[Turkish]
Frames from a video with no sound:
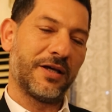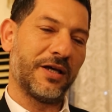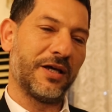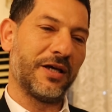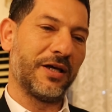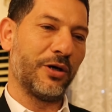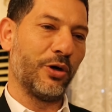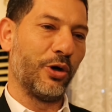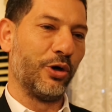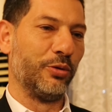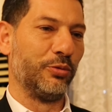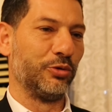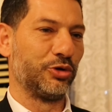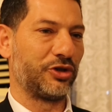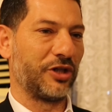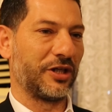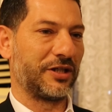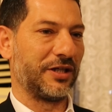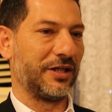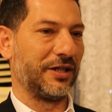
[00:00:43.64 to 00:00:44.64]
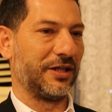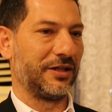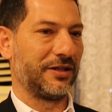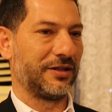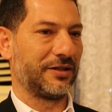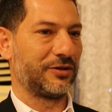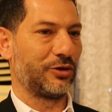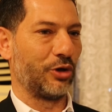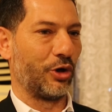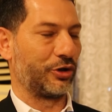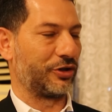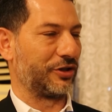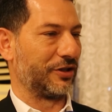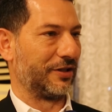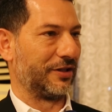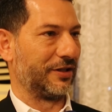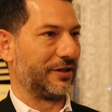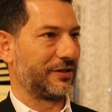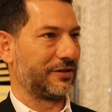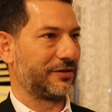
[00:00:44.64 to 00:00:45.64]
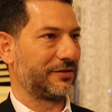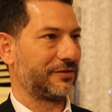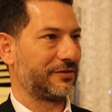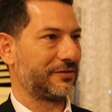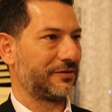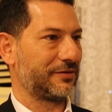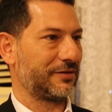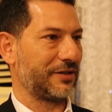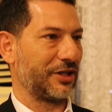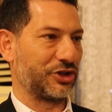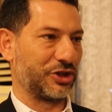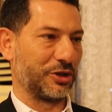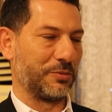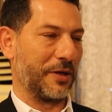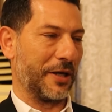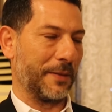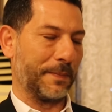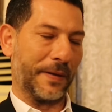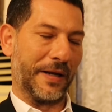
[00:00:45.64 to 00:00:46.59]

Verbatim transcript: e, önümüzdeki 4 yılı geçirmeyi